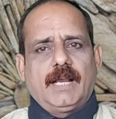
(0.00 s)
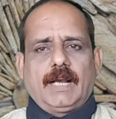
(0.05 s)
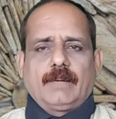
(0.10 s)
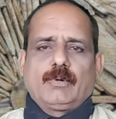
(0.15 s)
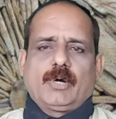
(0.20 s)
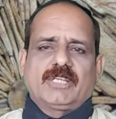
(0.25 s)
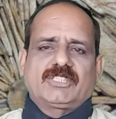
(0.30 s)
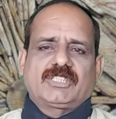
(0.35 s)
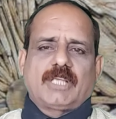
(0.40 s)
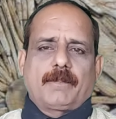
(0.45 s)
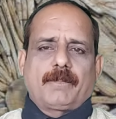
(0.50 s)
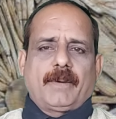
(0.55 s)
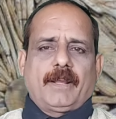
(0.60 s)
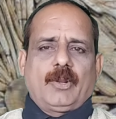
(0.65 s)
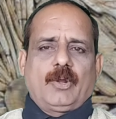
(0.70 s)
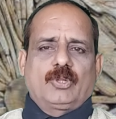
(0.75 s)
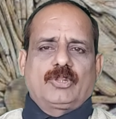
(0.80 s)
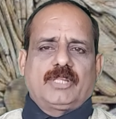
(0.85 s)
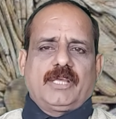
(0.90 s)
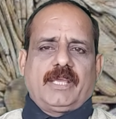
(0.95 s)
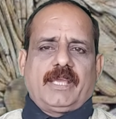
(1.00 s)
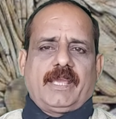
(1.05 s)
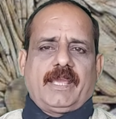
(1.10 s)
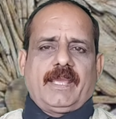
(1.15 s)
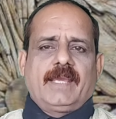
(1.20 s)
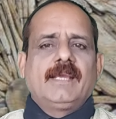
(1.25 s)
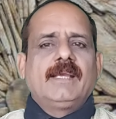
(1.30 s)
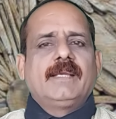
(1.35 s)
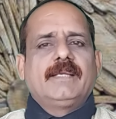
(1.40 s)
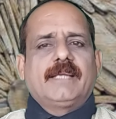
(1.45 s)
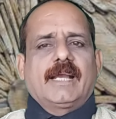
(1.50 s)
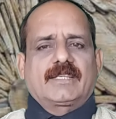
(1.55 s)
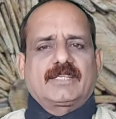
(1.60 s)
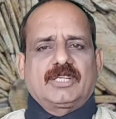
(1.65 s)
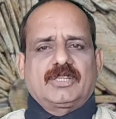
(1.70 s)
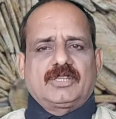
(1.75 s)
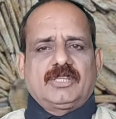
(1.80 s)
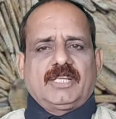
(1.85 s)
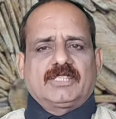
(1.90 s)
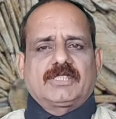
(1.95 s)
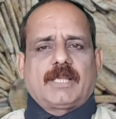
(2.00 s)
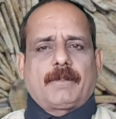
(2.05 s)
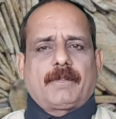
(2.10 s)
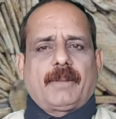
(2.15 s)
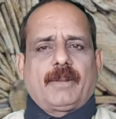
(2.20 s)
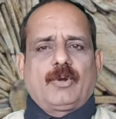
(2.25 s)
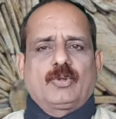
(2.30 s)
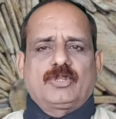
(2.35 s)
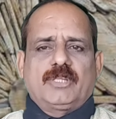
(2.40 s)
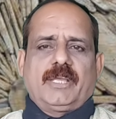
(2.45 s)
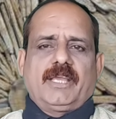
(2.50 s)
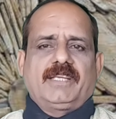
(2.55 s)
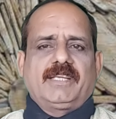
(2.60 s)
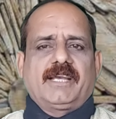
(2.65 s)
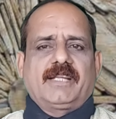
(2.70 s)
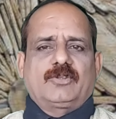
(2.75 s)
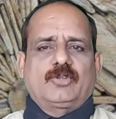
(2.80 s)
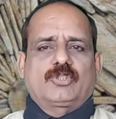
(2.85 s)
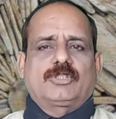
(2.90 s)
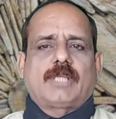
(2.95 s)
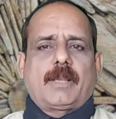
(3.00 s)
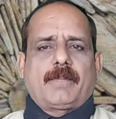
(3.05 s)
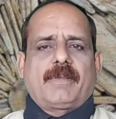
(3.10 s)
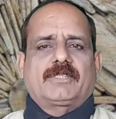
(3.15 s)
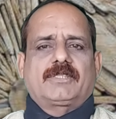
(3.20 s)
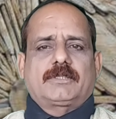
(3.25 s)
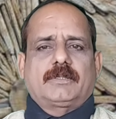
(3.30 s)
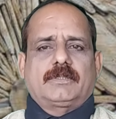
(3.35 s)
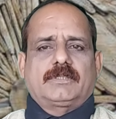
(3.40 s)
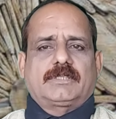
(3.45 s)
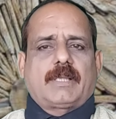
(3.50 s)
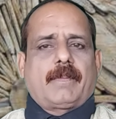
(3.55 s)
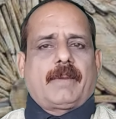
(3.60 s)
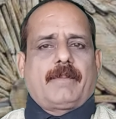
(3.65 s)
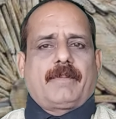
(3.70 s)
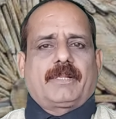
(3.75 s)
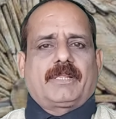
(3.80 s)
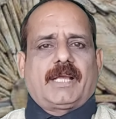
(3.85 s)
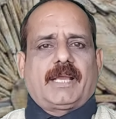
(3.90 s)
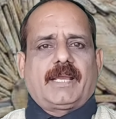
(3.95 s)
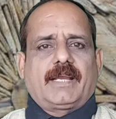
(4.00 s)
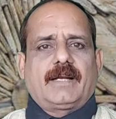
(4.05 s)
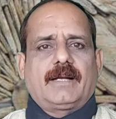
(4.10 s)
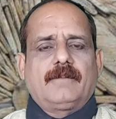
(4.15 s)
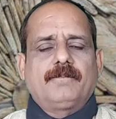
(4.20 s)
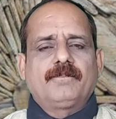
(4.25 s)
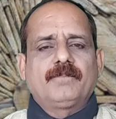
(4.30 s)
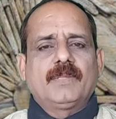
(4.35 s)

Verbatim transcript: अब वह सफल होते हैं या कितने सफल होते हैं यह तो समय समय बताएगा